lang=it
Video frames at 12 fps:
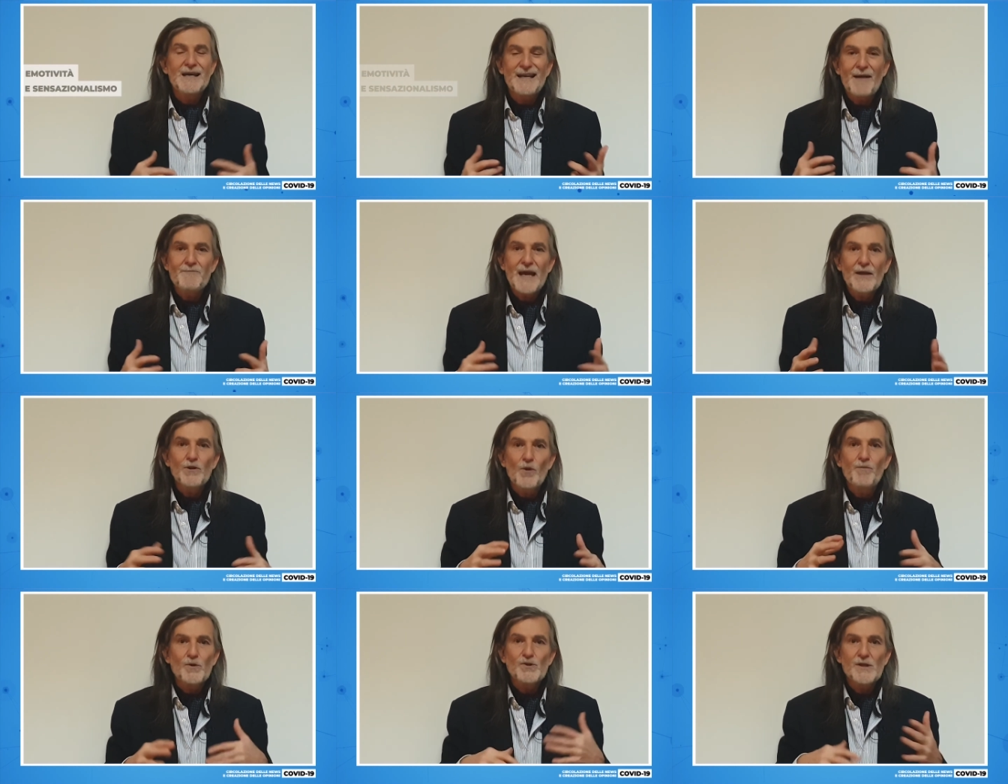
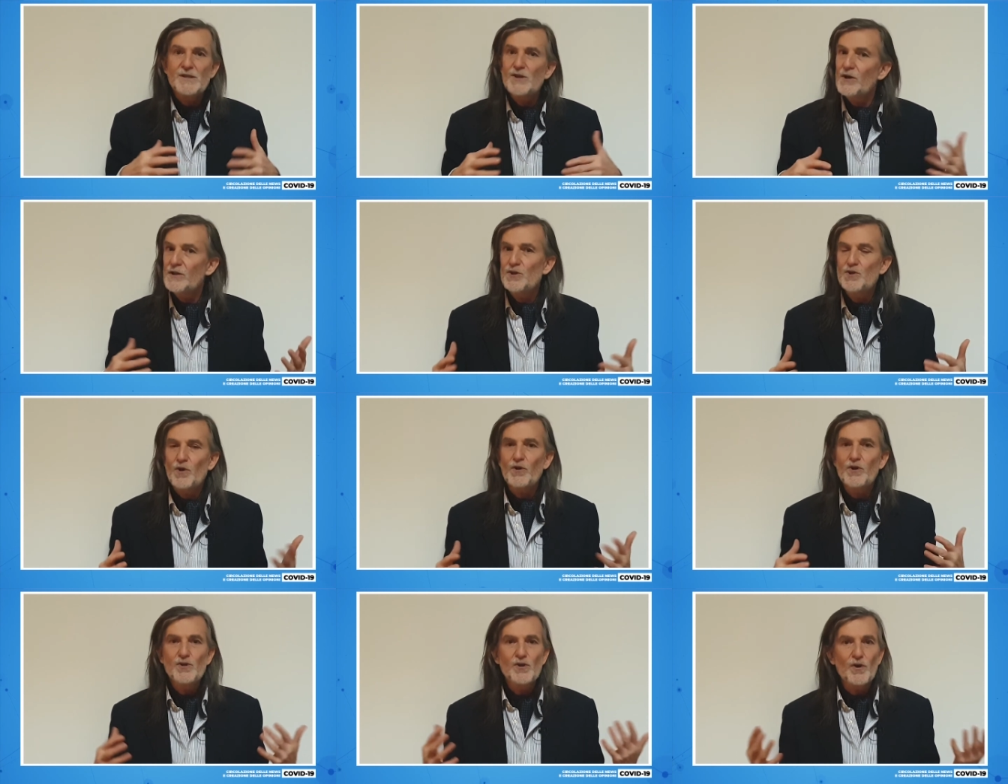cambiando posizione di
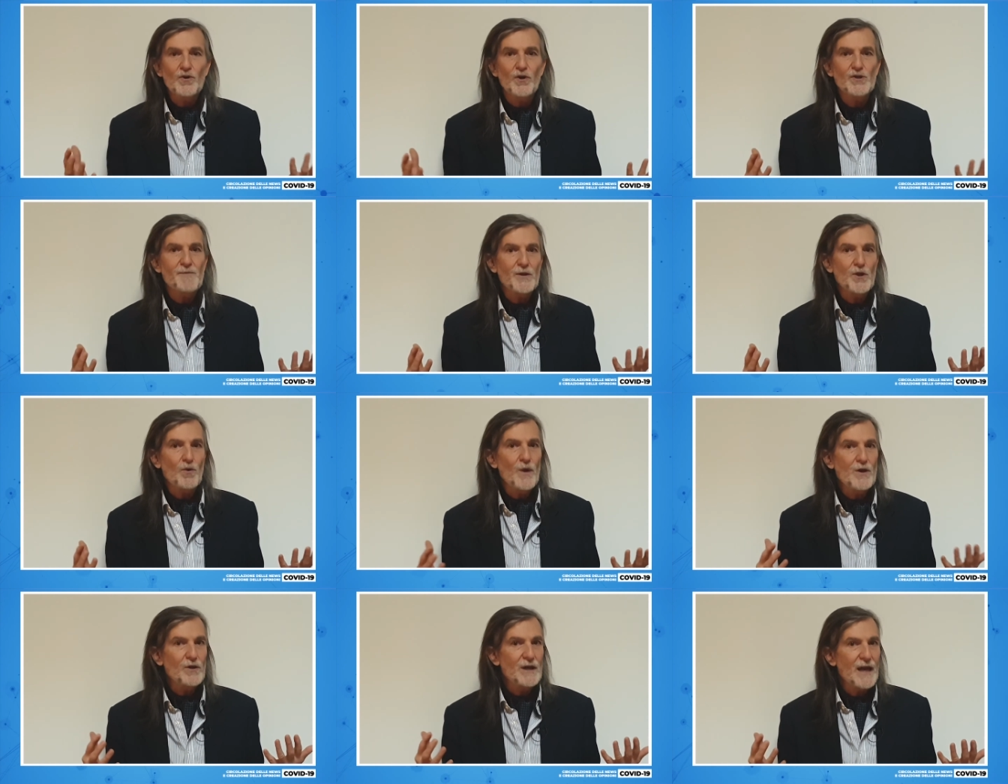giorno in giorno rispetto a
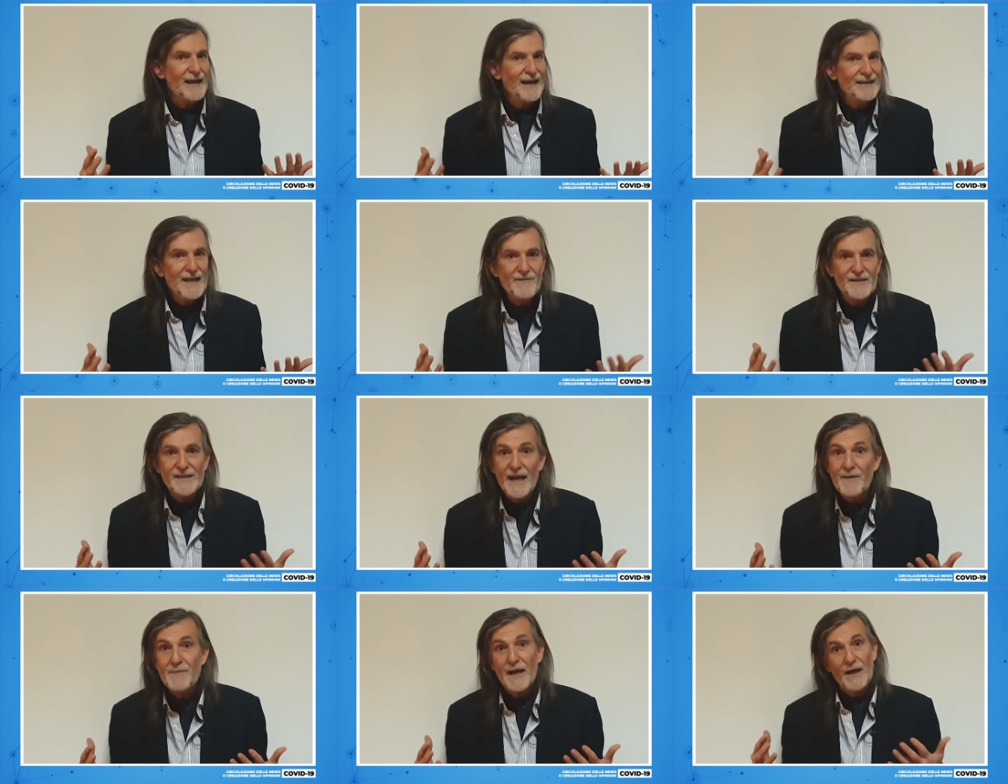quello che accadeva,
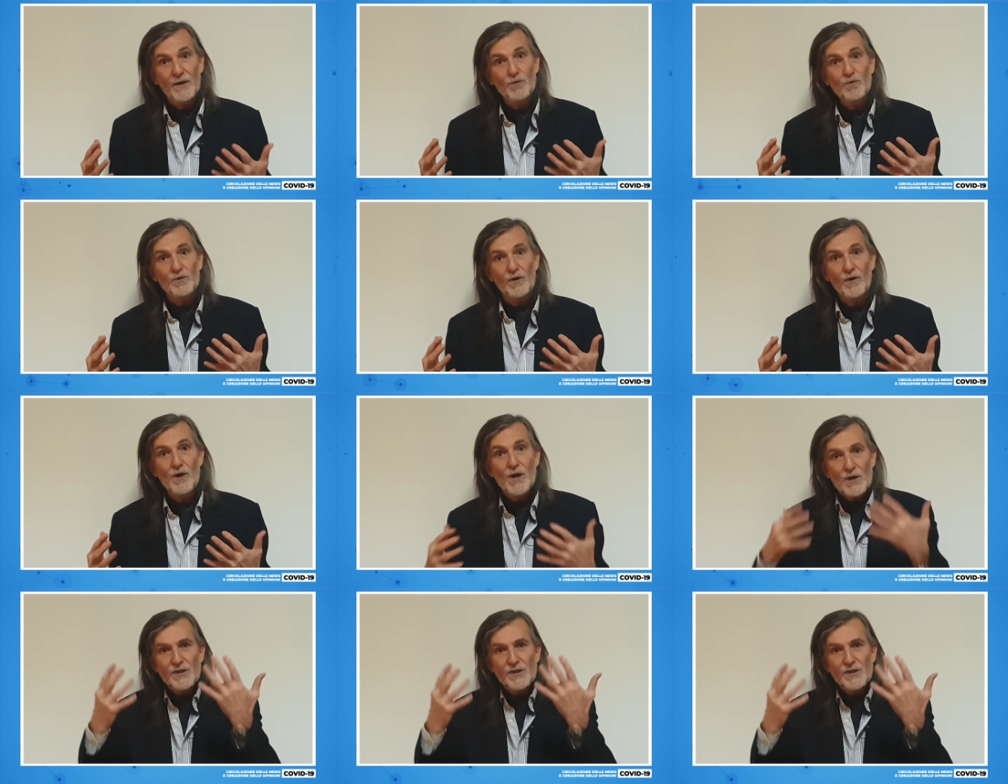sarebbe accaduto,